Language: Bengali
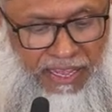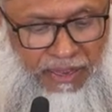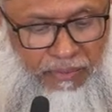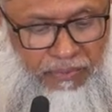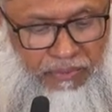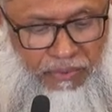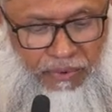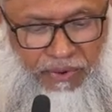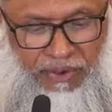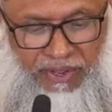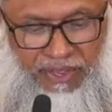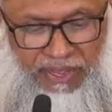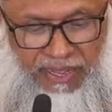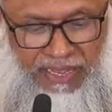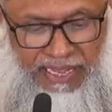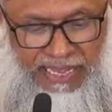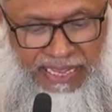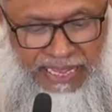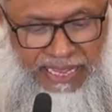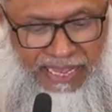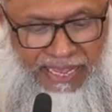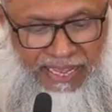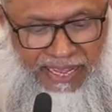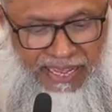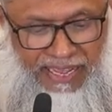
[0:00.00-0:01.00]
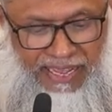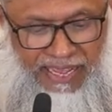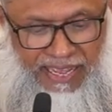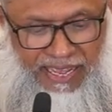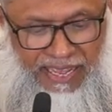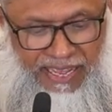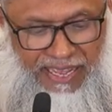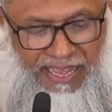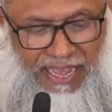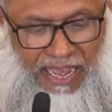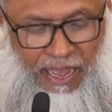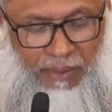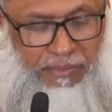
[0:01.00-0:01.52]
এরপরে
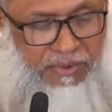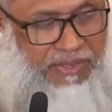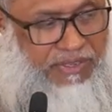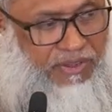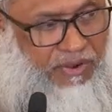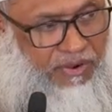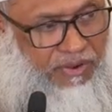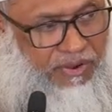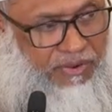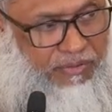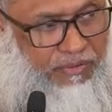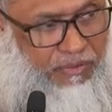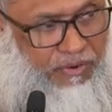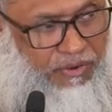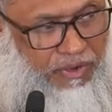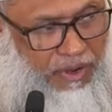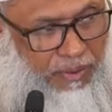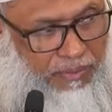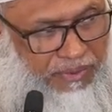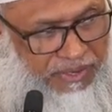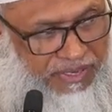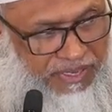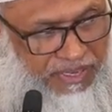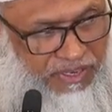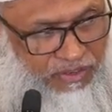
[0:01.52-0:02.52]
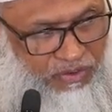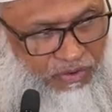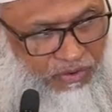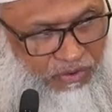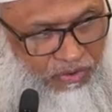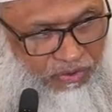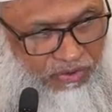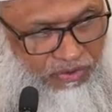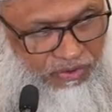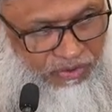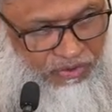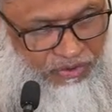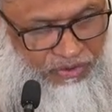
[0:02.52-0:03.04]
আমি যখন মোটামুটি একটু
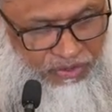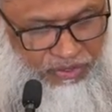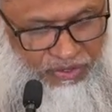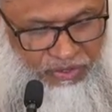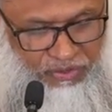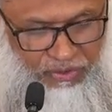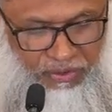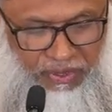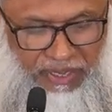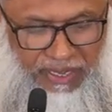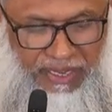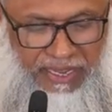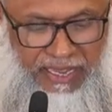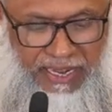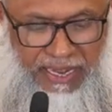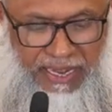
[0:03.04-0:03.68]
সুস্থ হয়ে